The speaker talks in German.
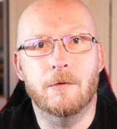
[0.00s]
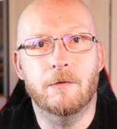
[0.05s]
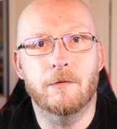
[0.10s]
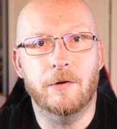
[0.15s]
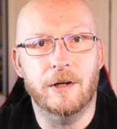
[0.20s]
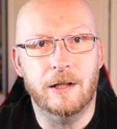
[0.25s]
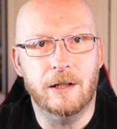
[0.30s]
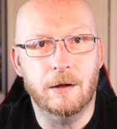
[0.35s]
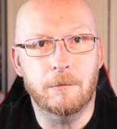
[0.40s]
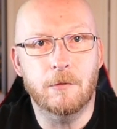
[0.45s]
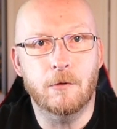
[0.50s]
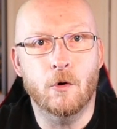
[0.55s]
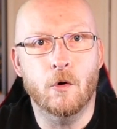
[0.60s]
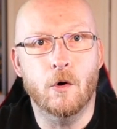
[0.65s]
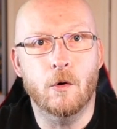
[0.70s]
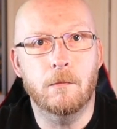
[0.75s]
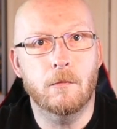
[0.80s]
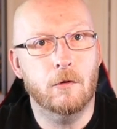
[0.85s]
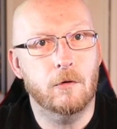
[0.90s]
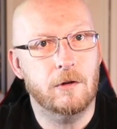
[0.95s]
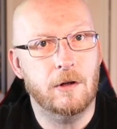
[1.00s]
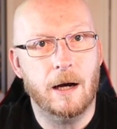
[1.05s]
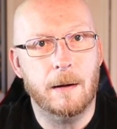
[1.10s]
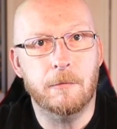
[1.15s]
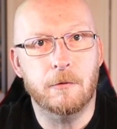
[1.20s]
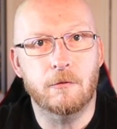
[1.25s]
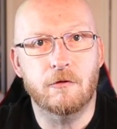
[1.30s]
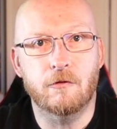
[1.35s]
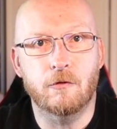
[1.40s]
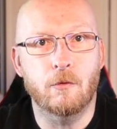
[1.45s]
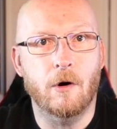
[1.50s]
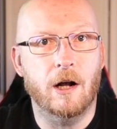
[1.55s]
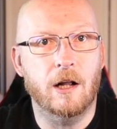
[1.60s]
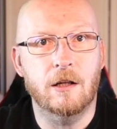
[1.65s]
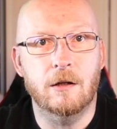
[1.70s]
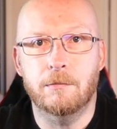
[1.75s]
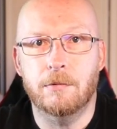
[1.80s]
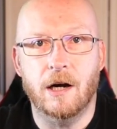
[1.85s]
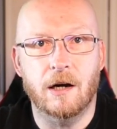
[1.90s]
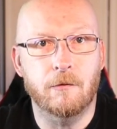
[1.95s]
Fehler behoben und ab und zu
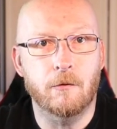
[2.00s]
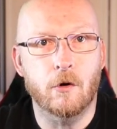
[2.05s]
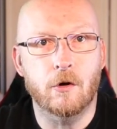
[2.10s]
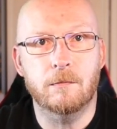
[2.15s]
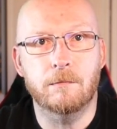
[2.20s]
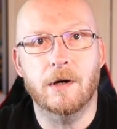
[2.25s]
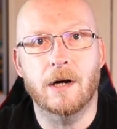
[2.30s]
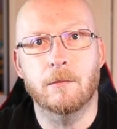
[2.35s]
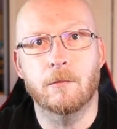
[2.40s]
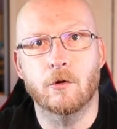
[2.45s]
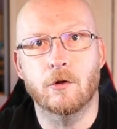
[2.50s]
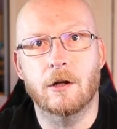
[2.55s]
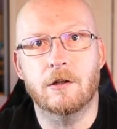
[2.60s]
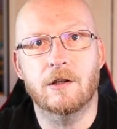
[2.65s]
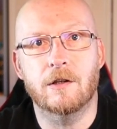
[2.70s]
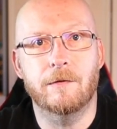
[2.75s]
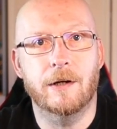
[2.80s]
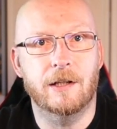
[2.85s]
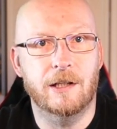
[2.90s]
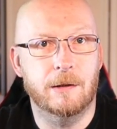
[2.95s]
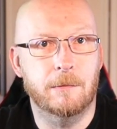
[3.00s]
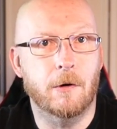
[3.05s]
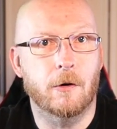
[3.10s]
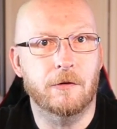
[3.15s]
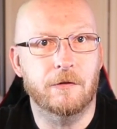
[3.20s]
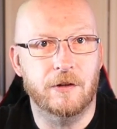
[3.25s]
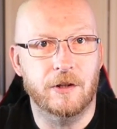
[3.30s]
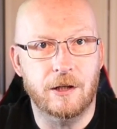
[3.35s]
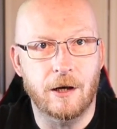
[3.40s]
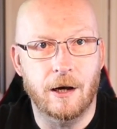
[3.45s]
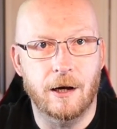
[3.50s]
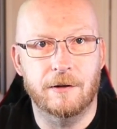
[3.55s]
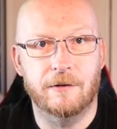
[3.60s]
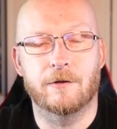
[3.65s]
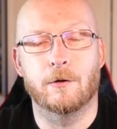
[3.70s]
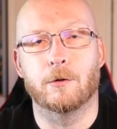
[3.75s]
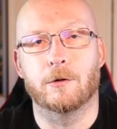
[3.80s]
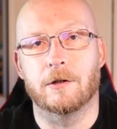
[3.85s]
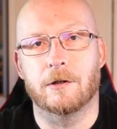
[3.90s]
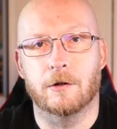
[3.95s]
alle paar Wochen, paar Monate werden eben auch
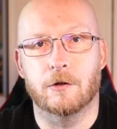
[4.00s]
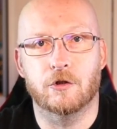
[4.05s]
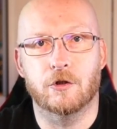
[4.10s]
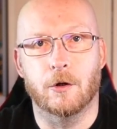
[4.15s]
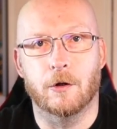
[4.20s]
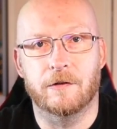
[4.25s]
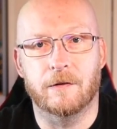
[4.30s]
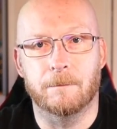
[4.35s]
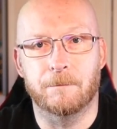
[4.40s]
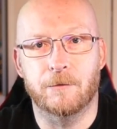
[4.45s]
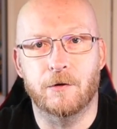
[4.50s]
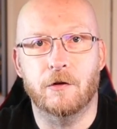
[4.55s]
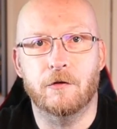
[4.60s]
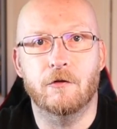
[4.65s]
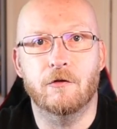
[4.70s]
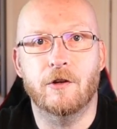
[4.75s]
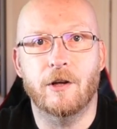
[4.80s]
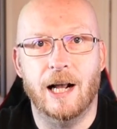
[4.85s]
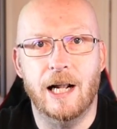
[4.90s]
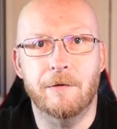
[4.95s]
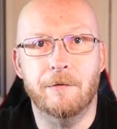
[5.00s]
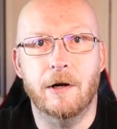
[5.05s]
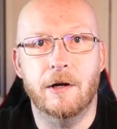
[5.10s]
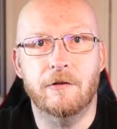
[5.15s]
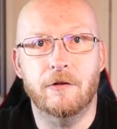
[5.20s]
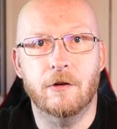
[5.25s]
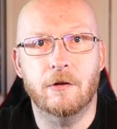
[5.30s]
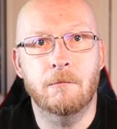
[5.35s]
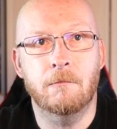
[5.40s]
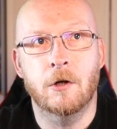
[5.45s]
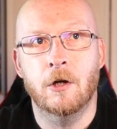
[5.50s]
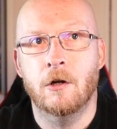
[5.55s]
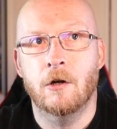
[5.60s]
Sicherheitslücken geschlossen. Das sind teilweise